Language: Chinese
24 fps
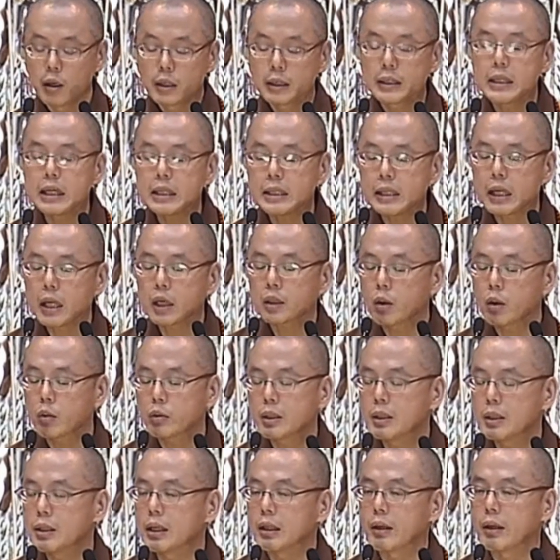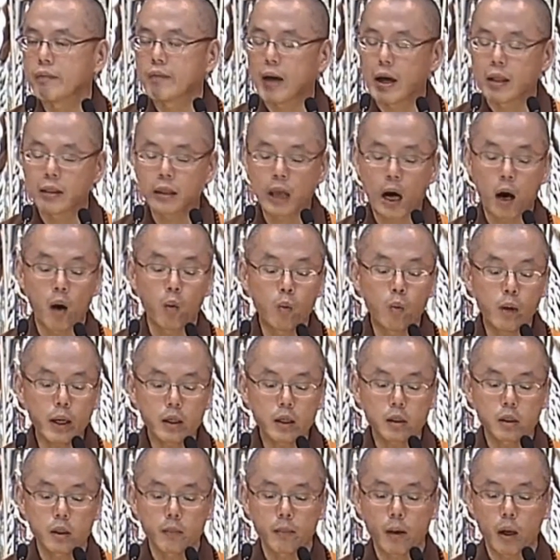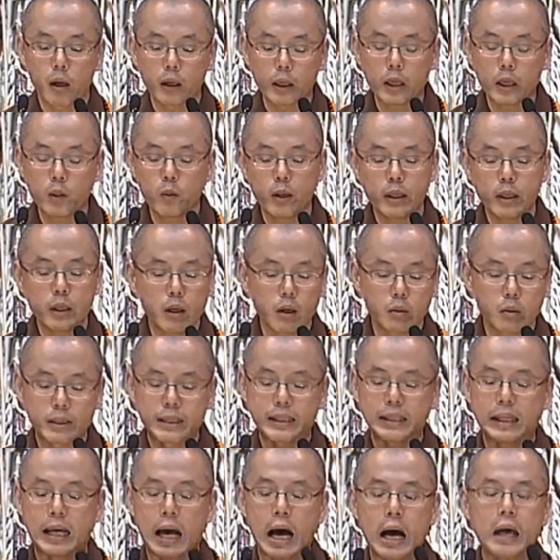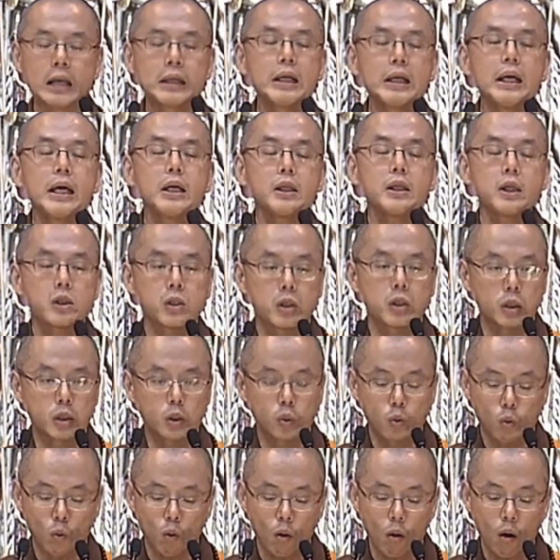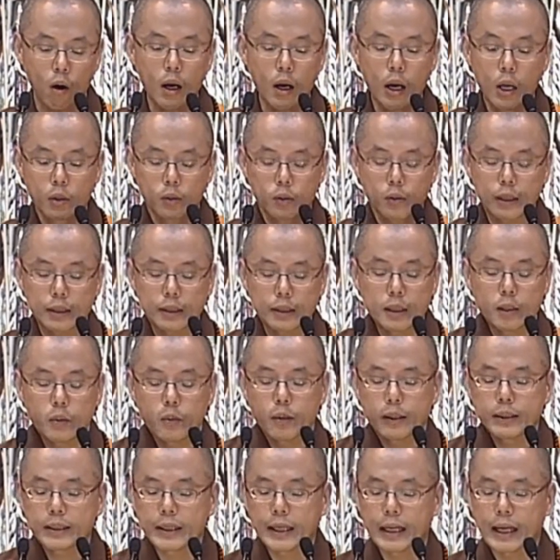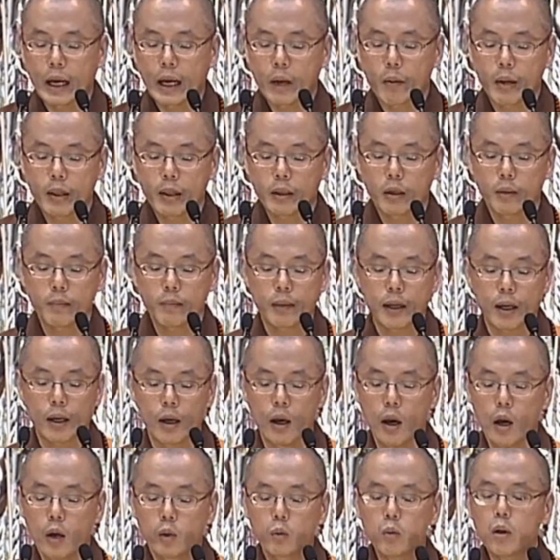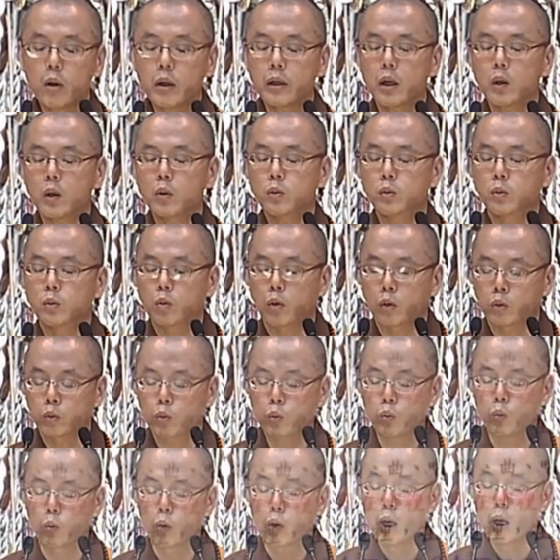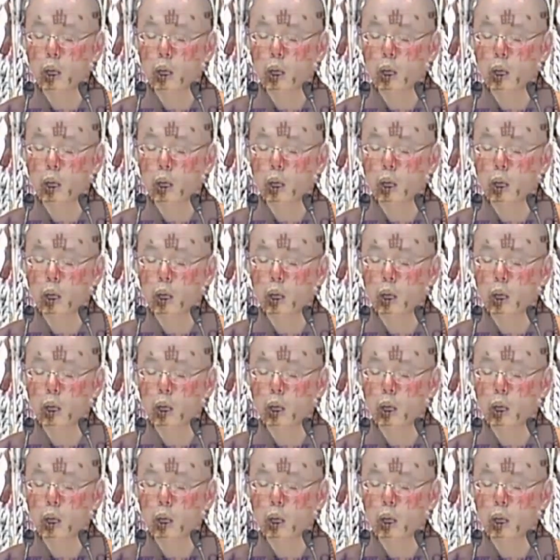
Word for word: 这些都是你的烦恼，为什么？因为你有强烈的执着，所以经文，请看幻灯片。若有所住，